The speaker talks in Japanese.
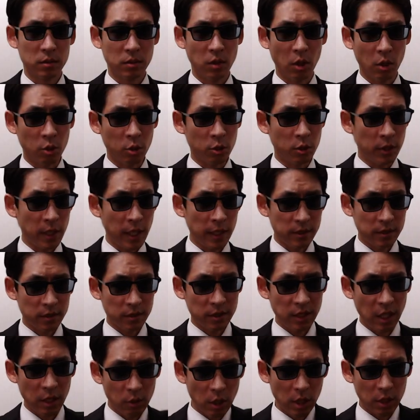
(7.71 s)
ということで
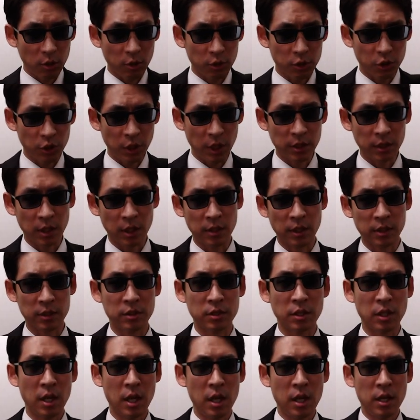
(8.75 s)
す。1540年代です。
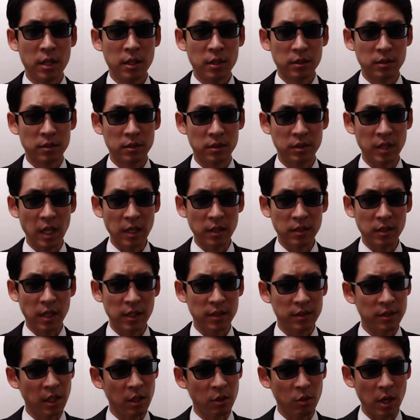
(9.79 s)
前回
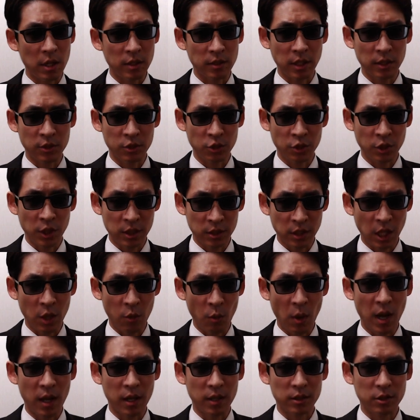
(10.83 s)
1530年代
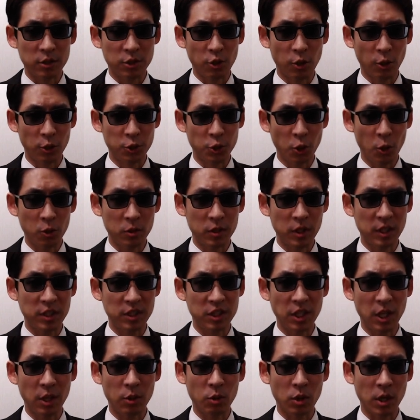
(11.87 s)
は巨匠
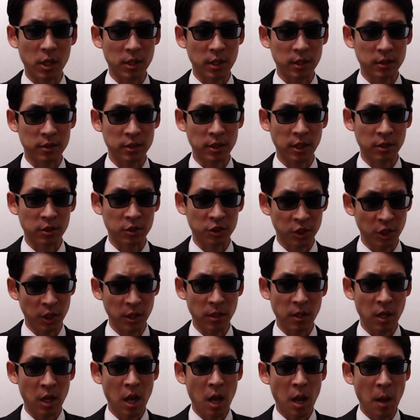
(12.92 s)
ティチアノが活躍し、
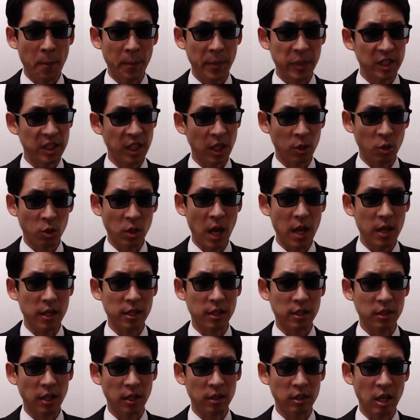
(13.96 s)
ピサロが
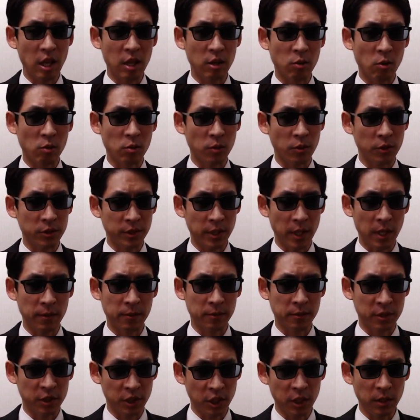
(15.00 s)
インカ帝国を征服
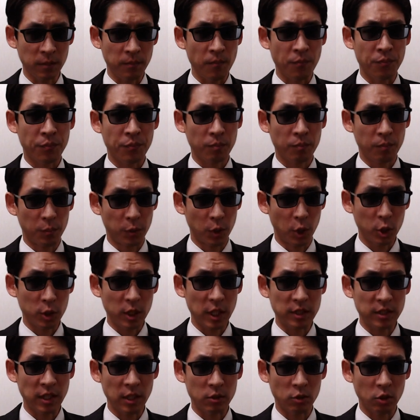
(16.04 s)
し、
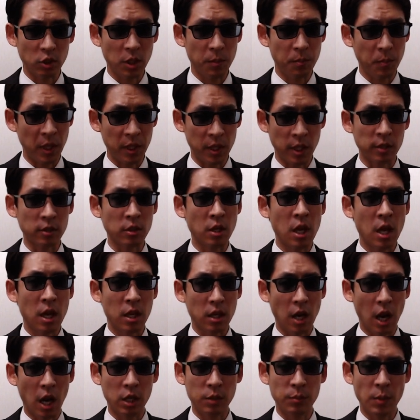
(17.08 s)
プロテスタントの一派である
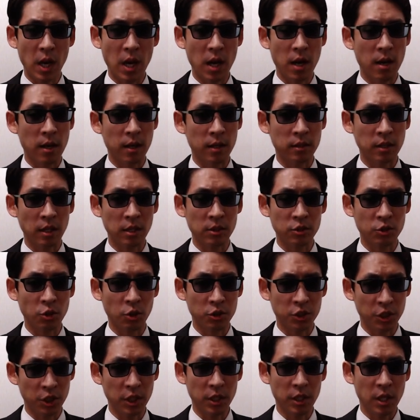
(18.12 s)
カルヴァン派が誕生
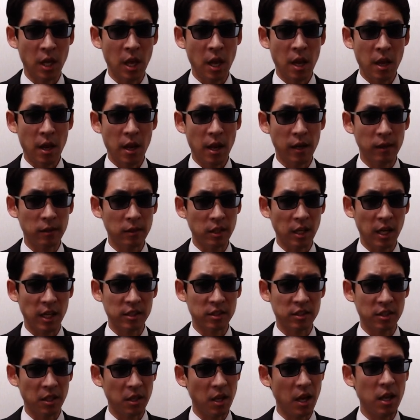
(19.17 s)
し、ヘンリー
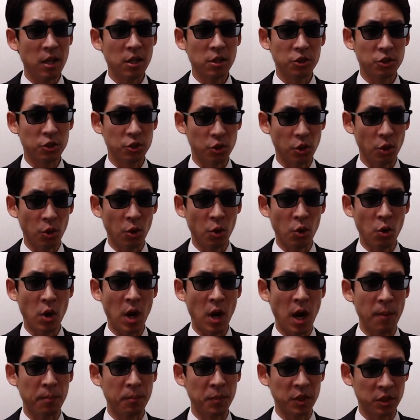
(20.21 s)
8世が主張法を
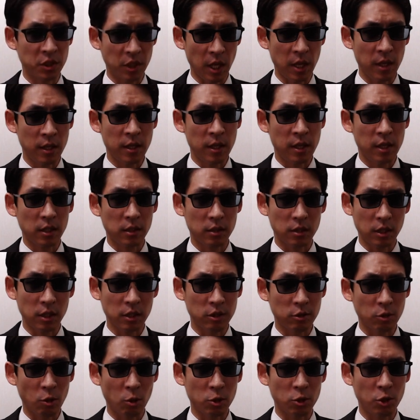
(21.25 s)
発布して
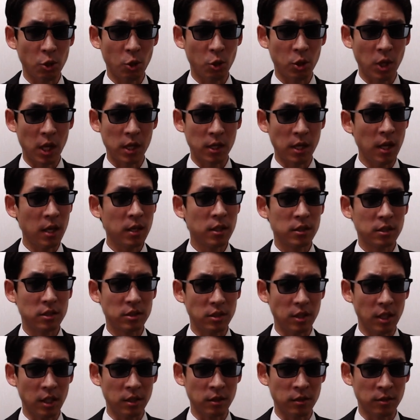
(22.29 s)
イギリス国教会が
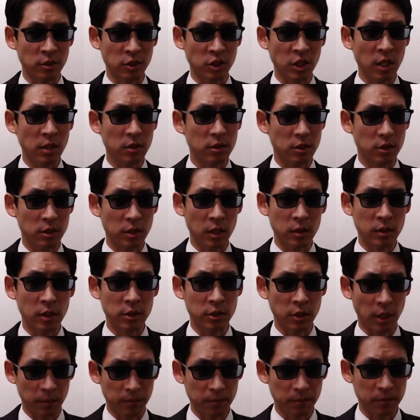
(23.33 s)
成立した時代で
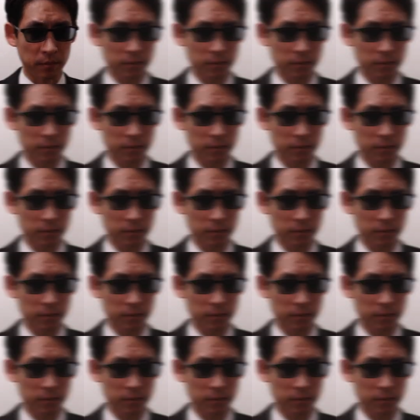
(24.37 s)
した。